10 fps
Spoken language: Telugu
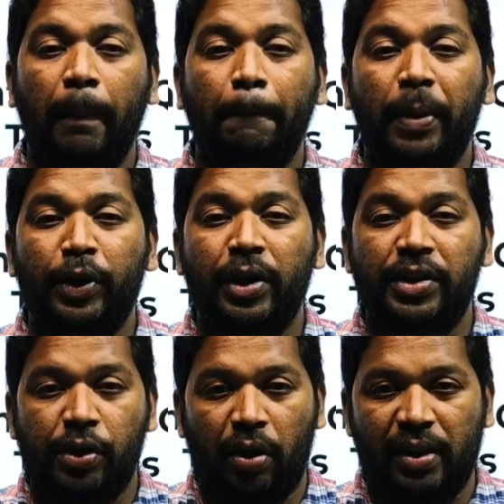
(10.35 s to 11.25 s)

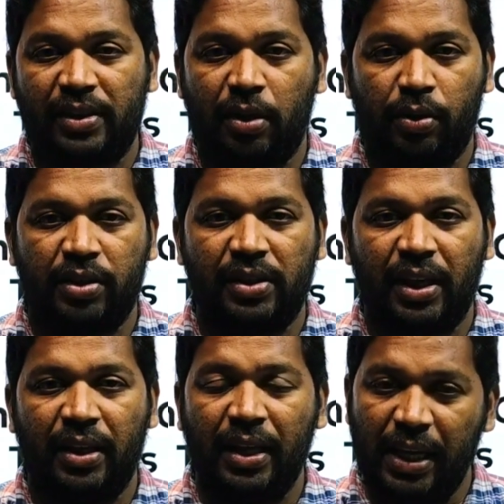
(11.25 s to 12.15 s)
ఇంపార్టెంట్ షార్ట్ ఆన్సర్ క్వశ్చన్స్
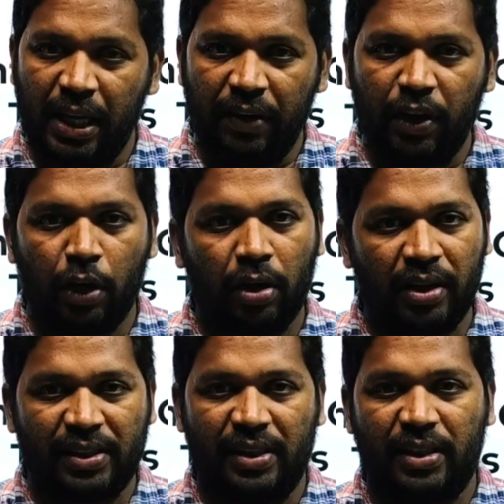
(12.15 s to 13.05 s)
అనేది ఈ వీడియోలో
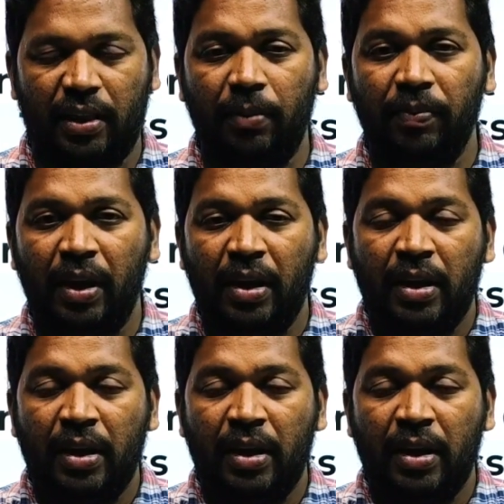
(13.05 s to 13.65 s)
డిస్కస్ చేద్దాం